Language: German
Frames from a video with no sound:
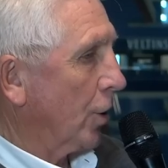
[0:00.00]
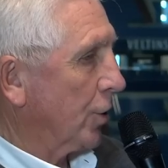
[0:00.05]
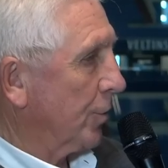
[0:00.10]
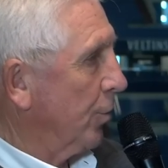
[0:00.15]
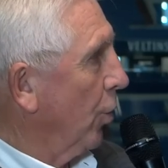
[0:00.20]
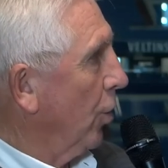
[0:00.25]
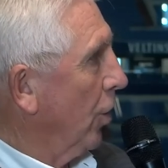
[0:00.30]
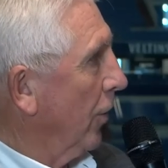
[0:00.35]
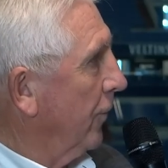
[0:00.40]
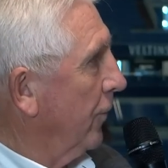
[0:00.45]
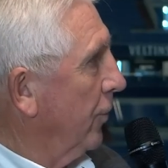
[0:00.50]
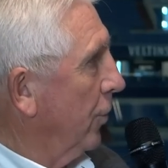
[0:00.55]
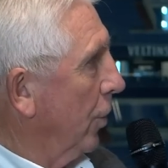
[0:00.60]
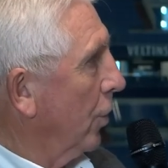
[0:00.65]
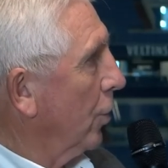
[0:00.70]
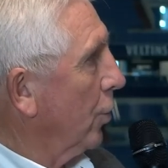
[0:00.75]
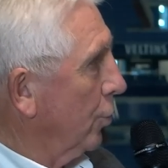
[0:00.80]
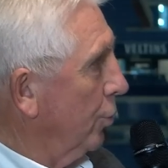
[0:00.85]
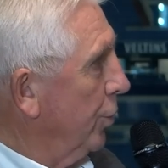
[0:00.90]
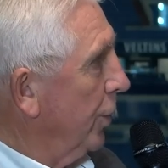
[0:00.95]
Schmolow
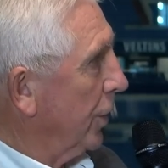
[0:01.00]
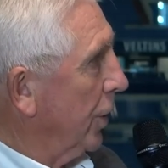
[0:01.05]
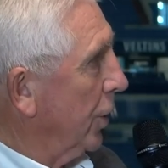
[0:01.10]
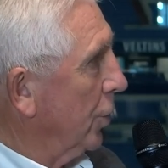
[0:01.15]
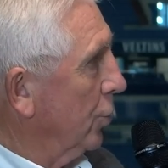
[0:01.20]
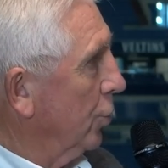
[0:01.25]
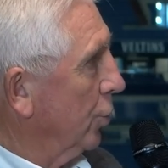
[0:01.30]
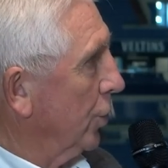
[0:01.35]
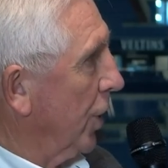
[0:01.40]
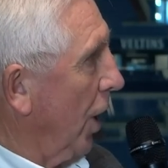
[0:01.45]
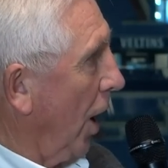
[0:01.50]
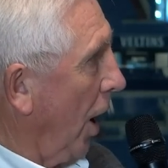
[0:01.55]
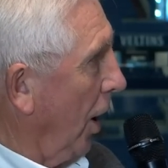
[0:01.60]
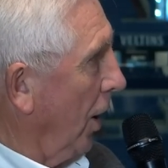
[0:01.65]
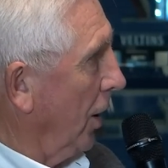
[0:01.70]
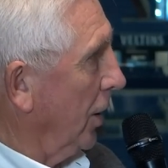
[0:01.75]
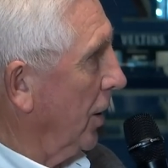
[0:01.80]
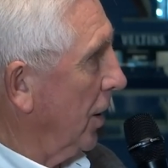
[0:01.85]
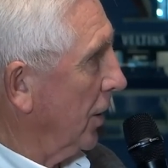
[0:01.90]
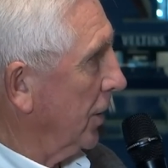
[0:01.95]
äh, wirklich gut
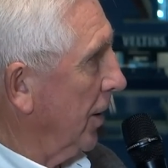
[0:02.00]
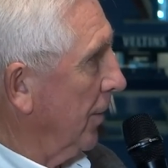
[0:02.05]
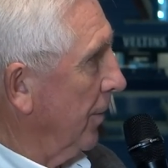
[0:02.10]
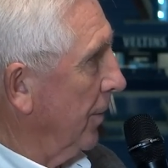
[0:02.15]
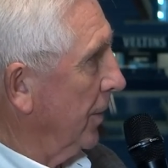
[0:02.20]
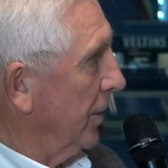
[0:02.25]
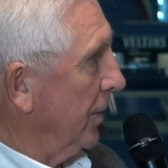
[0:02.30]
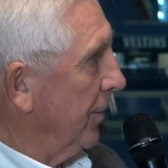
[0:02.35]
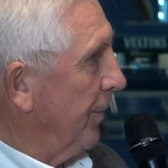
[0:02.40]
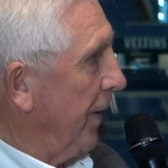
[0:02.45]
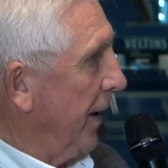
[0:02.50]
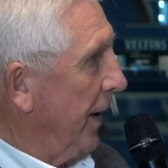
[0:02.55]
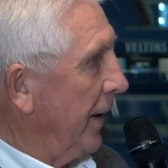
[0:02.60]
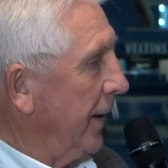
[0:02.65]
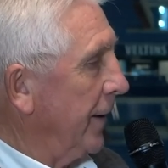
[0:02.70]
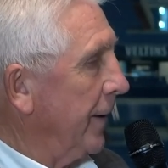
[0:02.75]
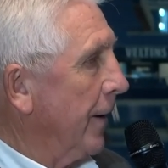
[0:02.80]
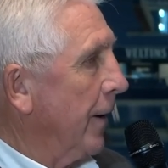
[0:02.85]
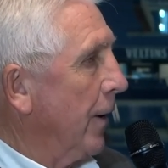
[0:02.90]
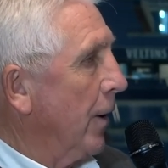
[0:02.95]
gehalten hat, die
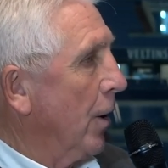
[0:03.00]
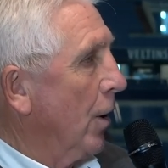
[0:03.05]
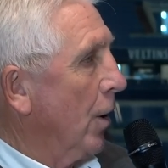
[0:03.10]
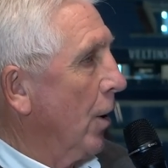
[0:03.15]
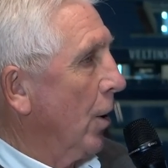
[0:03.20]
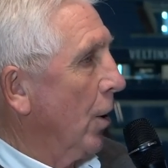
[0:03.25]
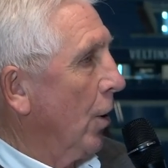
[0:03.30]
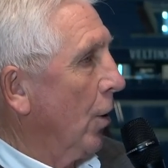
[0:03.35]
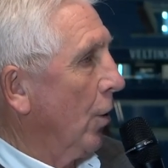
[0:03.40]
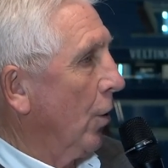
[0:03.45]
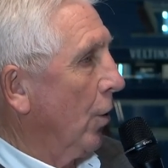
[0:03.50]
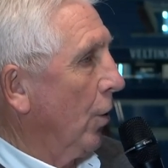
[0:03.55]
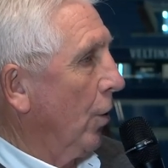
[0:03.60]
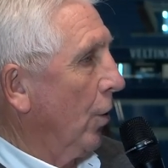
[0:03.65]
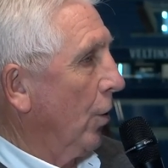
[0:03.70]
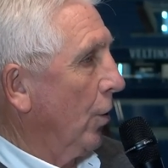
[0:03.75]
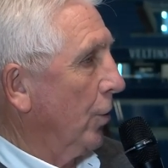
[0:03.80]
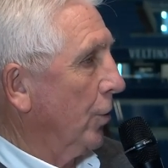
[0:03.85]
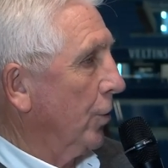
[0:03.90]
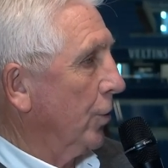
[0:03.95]
Bälle.
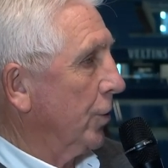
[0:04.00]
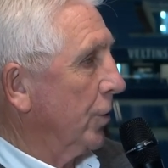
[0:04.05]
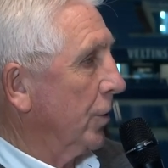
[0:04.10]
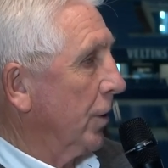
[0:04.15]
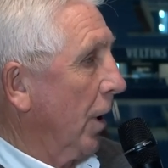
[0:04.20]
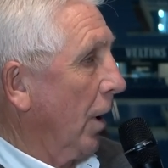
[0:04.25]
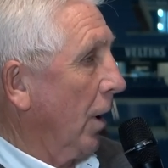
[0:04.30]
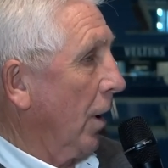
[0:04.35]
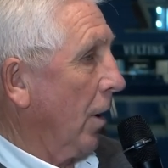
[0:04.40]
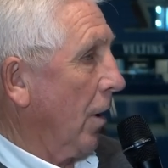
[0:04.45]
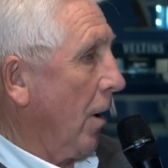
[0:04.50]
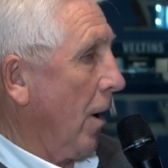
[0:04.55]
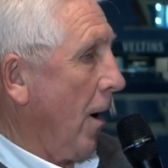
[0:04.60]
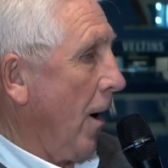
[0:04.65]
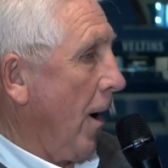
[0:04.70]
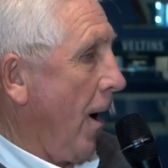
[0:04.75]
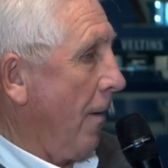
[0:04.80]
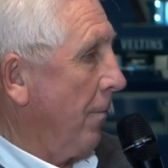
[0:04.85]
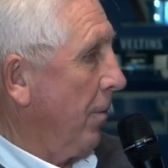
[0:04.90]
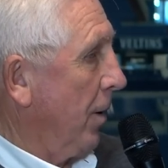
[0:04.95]
Und, äh,
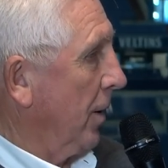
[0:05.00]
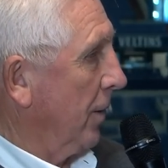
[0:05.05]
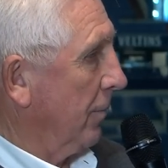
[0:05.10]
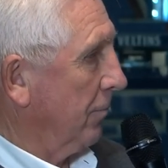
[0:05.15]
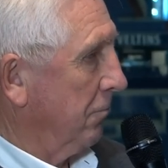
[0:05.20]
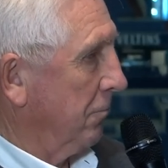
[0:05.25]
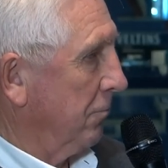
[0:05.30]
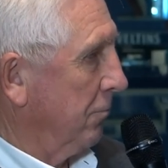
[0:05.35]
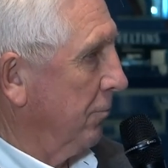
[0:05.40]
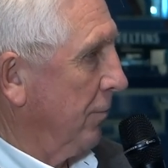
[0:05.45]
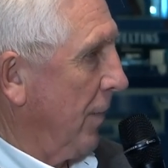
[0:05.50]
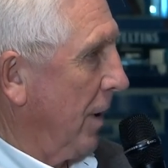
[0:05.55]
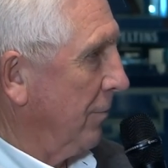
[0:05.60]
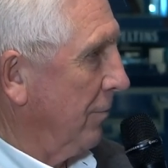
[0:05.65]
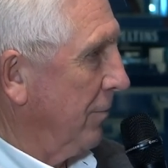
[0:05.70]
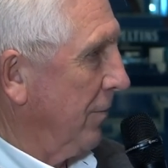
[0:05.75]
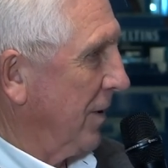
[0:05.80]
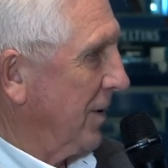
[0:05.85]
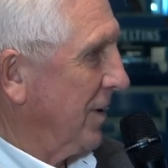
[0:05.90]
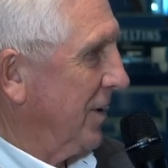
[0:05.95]
aber
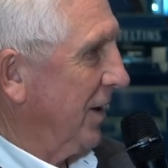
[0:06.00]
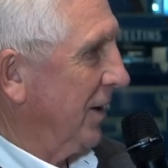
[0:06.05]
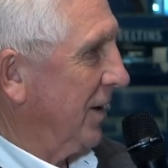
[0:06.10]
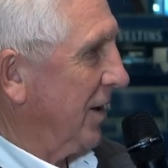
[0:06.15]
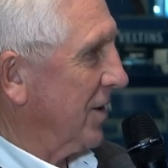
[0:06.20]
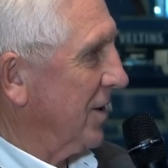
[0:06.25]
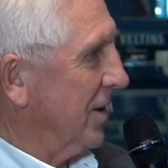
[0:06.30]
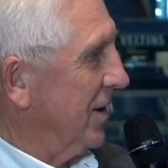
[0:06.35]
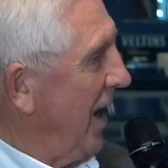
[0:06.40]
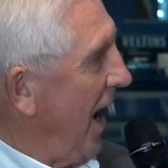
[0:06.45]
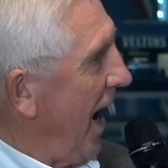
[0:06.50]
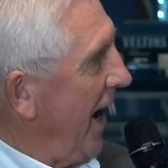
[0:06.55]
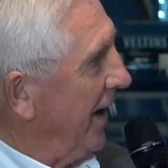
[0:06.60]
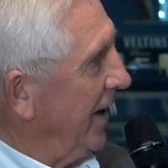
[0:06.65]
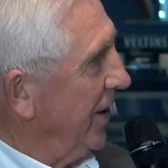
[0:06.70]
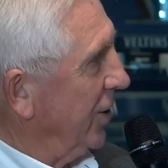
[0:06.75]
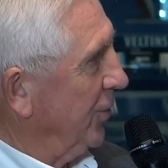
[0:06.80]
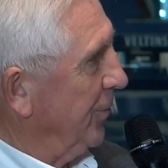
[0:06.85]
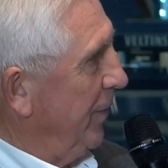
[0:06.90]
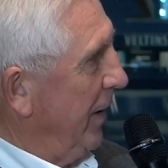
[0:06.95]
man, man sieht, das ist eine
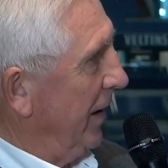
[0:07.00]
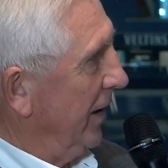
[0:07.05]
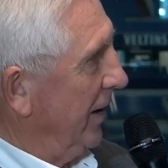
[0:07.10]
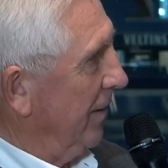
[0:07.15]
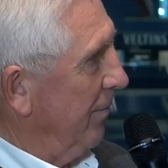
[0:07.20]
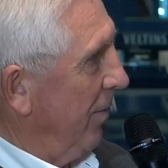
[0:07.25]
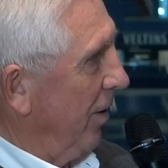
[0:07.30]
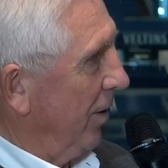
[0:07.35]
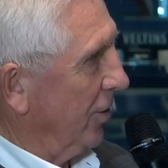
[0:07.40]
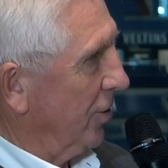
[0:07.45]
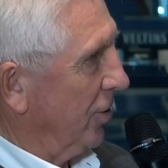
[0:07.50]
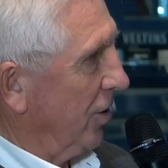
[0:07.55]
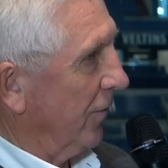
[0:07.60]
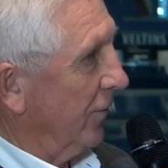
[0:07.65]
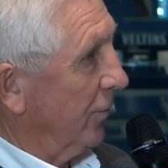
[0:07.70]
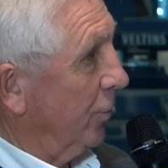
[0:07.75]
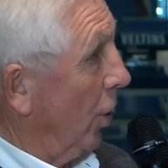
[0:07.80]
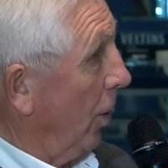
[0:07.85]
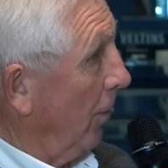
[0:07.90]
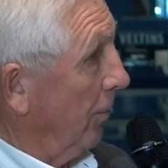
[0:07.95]
eingespielte
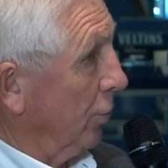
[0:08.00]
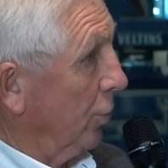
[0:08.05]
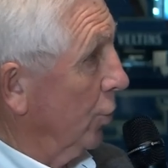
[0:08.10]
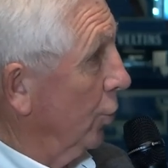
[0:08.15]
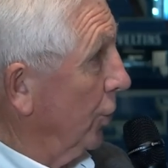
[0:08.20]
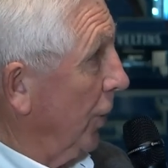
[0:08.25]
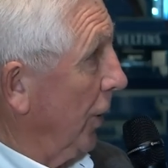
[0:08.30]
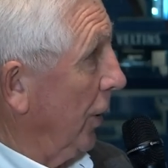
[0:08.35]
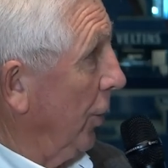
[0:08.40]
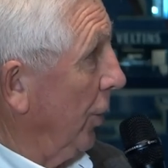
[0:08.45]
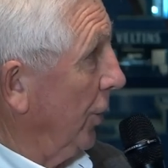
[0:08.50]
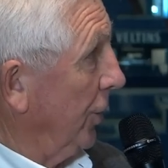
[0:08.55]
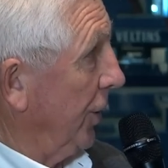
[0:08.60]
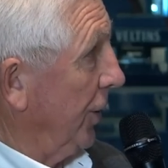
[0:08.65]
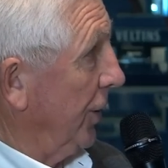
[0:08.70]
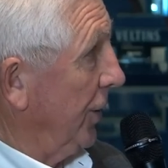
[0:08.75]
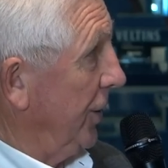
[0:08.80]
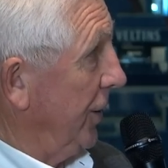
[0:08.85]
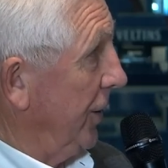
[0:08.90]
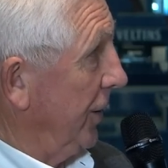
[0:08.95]
Mannschaft. Die haben gute
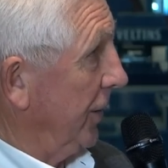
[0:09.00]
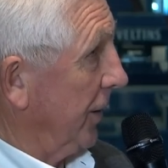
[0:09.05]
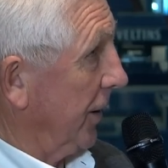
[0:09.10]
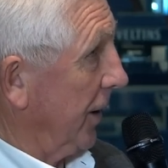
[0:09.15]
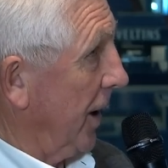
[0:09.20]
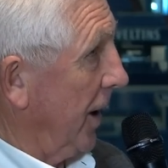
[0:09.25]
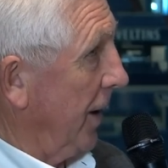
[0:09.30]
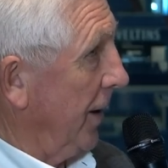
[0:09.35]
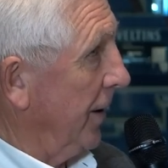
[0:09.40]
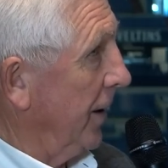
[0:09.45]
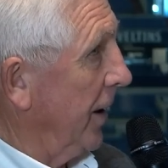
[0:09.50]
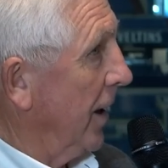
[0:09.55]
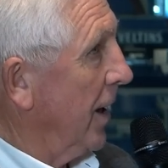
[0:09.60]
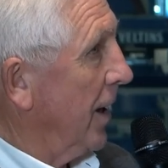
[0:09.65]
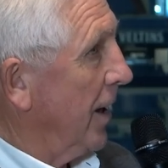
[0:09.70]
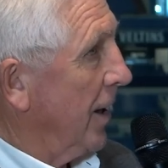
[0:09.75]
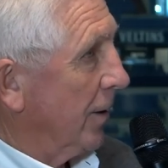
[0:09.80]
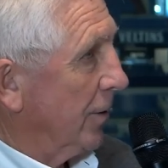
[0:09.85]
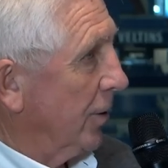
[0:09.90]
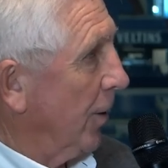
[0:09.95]
Leute in ihren Reihen.
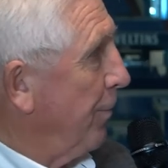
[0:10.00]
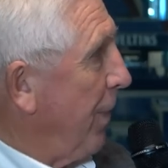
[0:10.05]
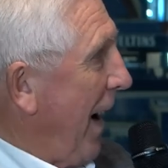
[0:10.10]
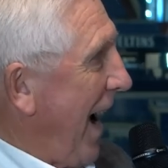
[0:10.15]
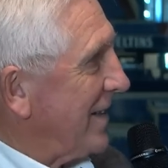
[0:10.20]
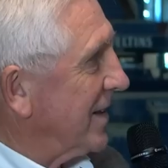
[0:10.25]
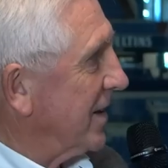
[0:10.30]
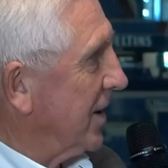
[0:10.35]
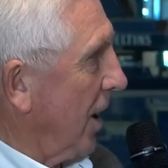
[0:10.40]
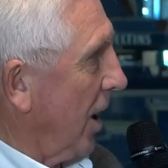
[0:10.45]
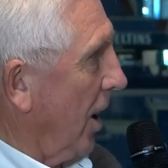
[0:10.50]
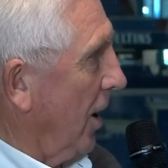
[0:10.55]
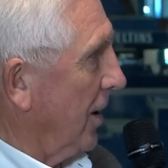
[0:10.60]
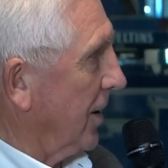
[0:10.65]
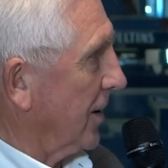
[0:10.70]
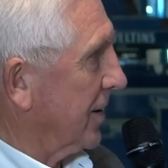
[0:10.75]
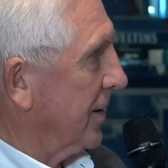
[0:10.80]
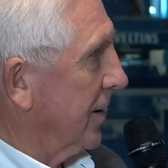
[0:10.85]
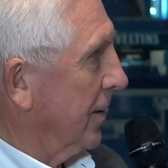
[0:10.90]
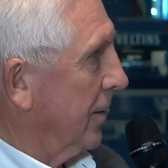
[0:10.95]
Da passt
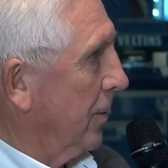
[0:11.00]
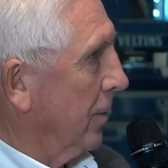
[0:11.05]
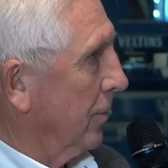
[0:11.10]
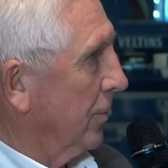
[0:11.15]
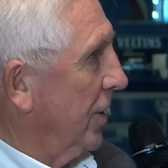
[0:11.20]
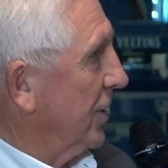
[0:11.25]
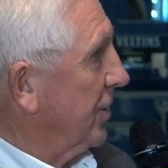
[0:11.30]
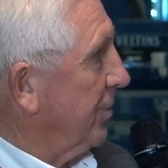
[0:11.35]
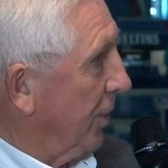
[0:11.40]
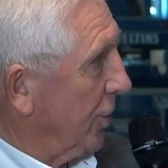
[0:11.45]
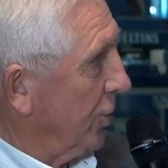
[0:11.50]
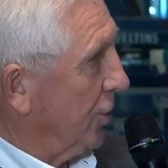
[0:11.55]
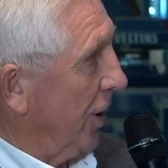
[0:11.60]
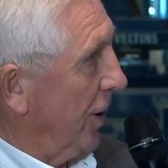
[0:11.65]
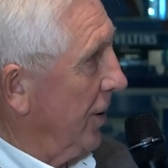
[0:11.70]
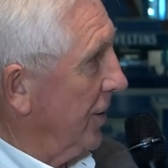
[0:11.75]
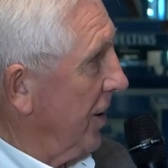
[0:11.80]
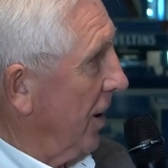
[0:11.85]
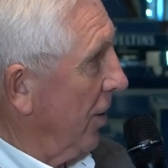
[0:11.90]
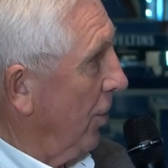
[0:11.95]
alles. Deswegen
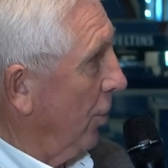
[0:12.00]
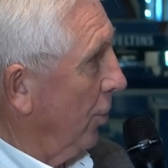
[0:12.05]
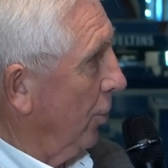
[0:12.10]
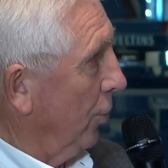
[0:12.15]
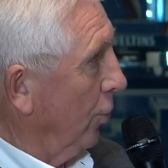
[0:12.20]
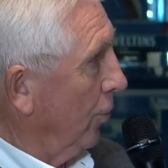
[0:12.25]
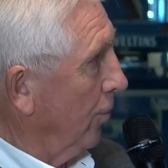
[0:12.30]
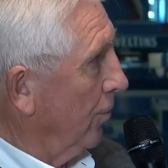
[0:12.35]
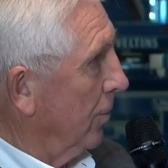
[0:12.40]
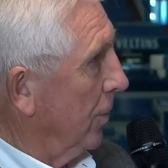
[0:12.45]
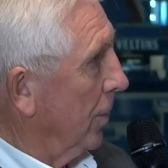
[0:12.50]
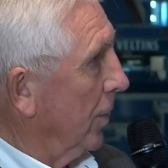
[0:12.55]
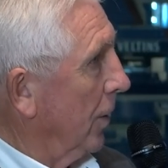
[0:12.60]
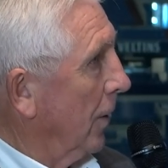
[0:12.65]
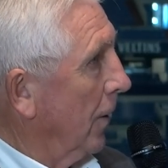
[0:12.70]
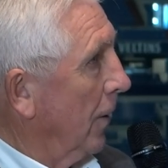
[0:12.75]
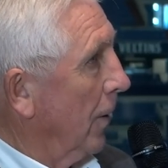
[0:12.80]
stehen sie auch oben.